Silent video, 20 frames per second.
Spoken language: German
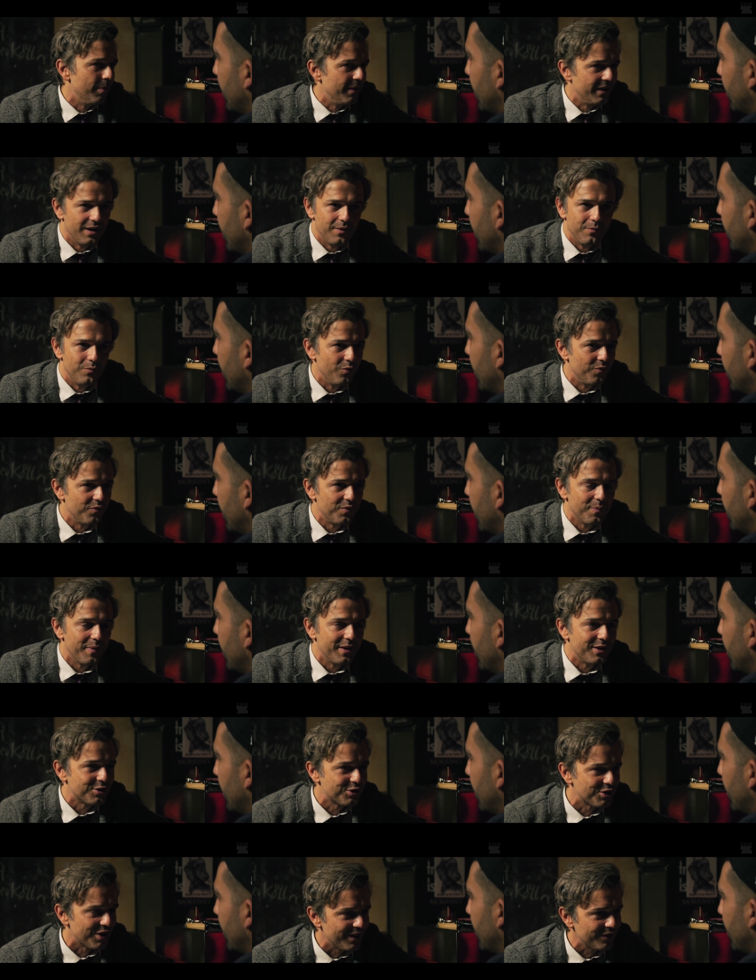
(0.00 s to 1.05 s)
aber dann irgendwie
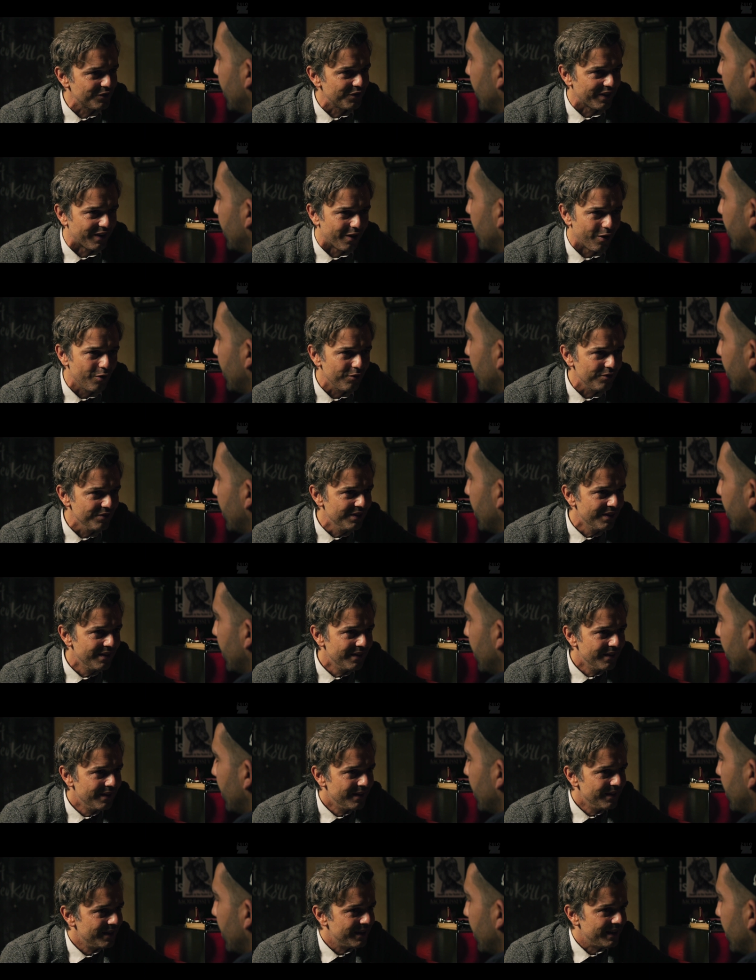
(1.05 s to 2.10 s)
meinen Scheiß verkaufen,
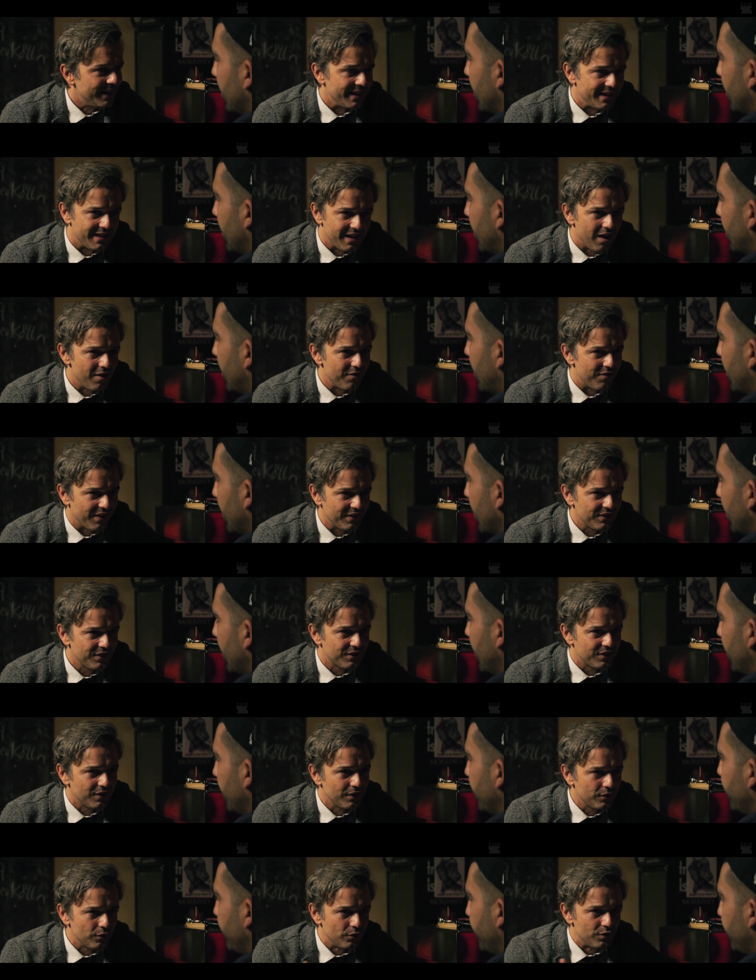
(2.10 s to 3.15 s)
egal was
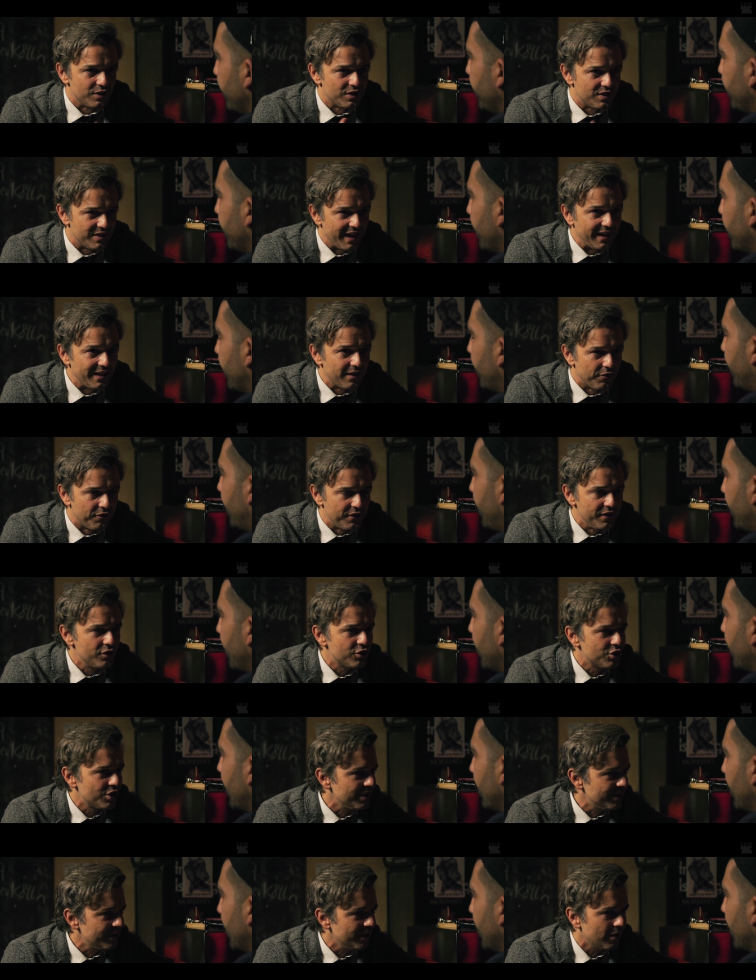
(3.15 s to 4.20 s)
es ist und ich denke
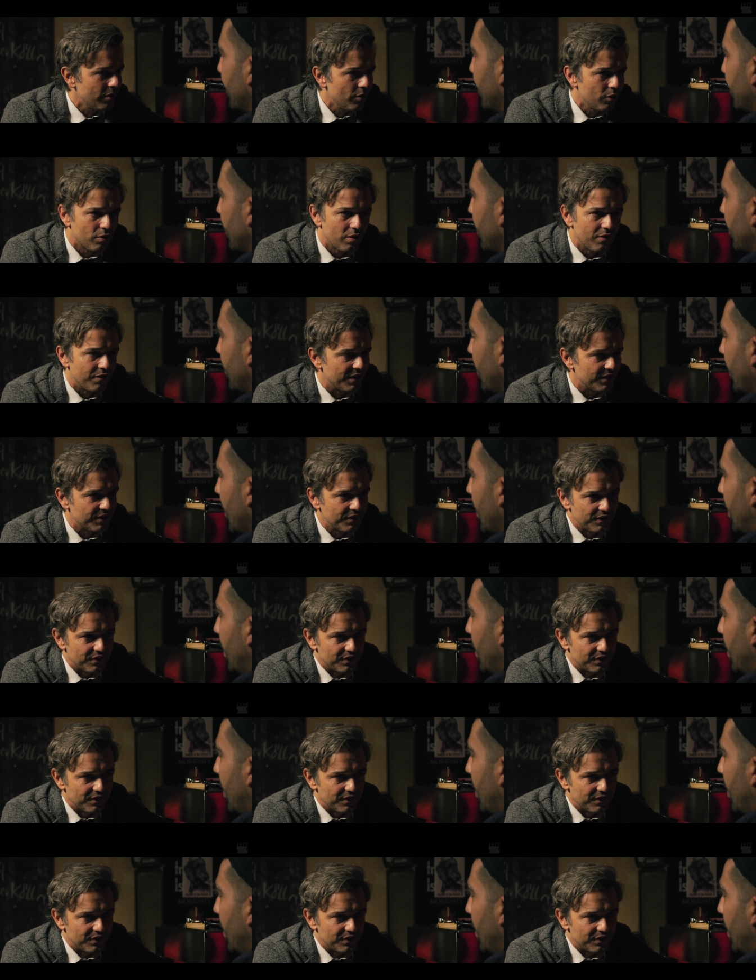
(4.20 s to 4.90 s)
vielschichtiger oder was